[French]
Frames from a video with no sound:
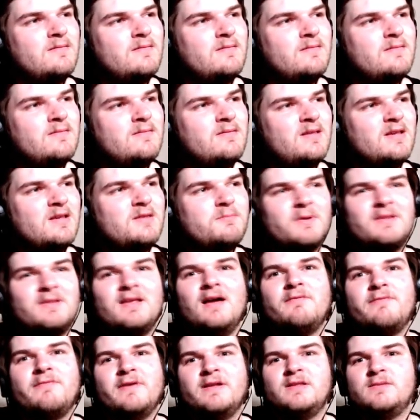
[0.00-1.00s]
Tu sais, c'est pas tant en
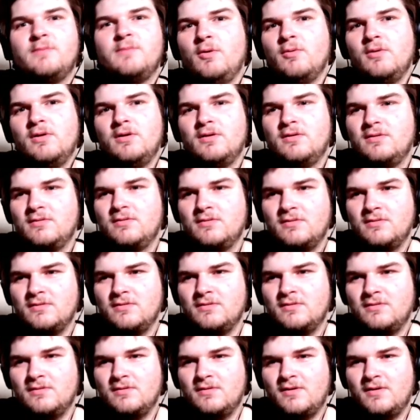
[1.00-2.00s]
fin du monde, là.
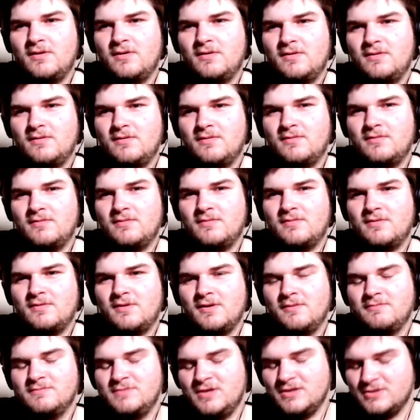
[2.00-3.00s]

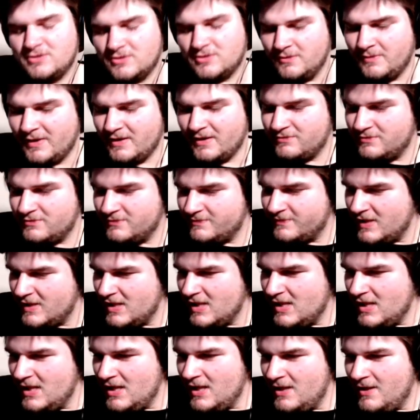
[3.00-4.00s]
Comme... En tout cas, bref.
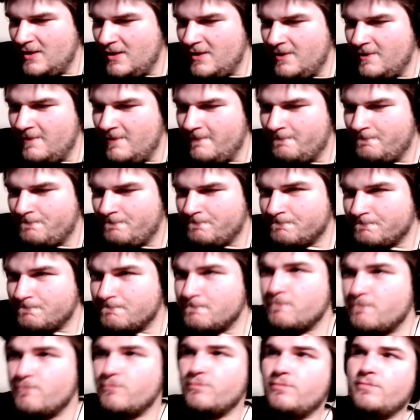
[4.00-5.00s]
Non, je
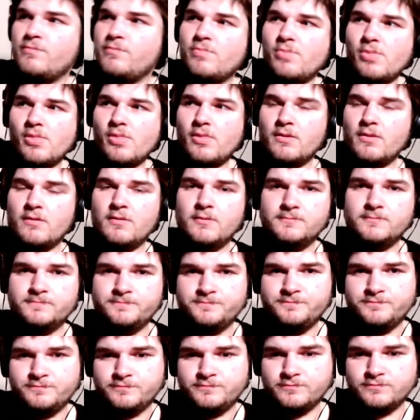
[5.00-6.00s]
suis
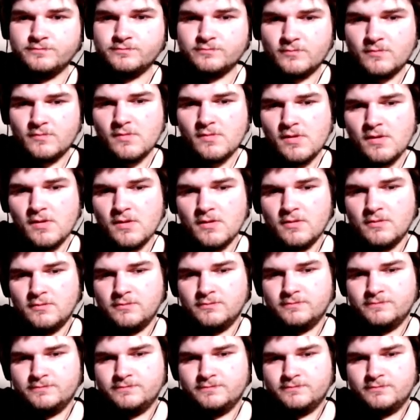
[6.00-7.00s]
d'accord. Je suis vraiment
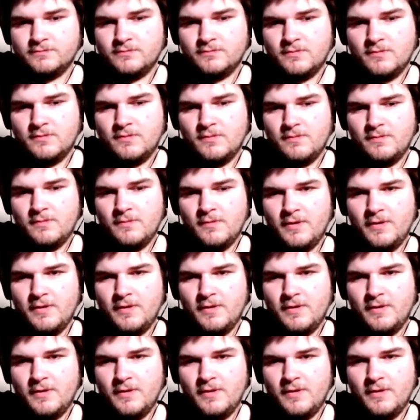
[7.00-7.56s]
d'accord. Mais.